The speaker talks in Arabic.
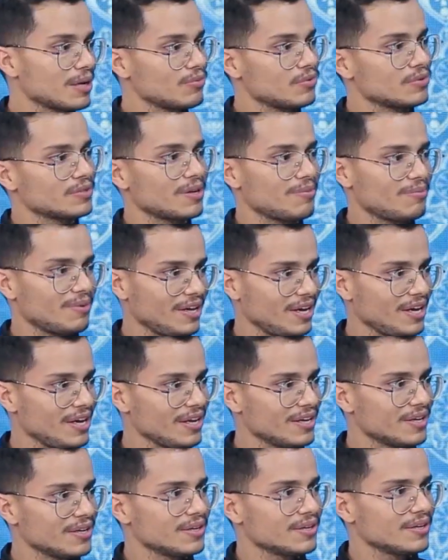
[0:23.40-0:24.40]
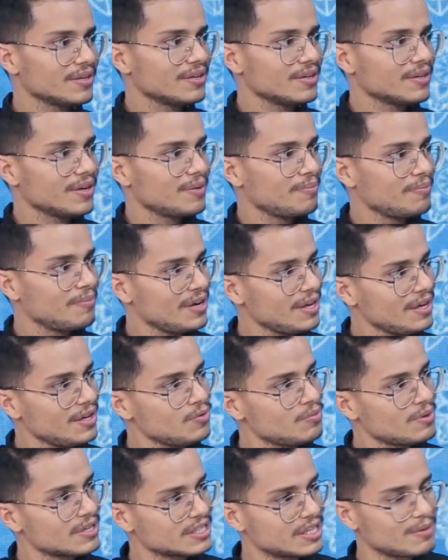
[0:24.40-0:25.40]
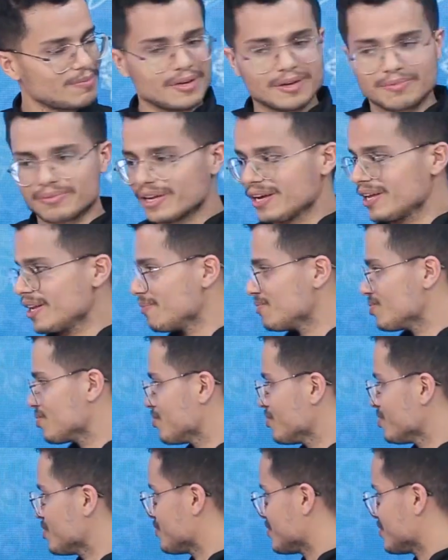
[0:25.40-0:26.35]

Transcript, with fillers: نعملوا سابلي مي اليوم السابلي نتاعنا باش يكون